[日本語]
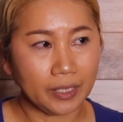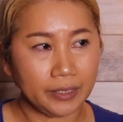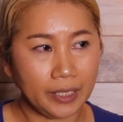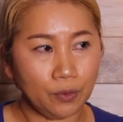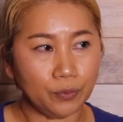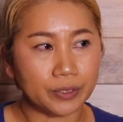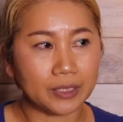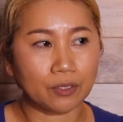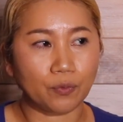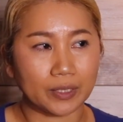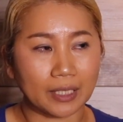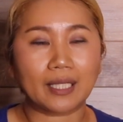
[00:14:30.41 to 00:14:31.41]
家を売った
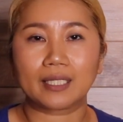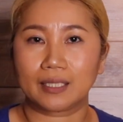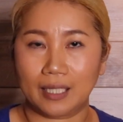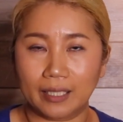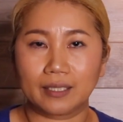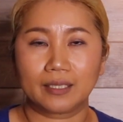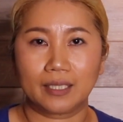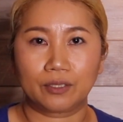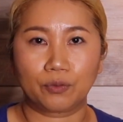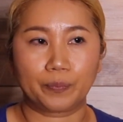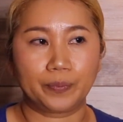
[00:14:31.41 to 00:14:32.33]
のはたった1回、えーと、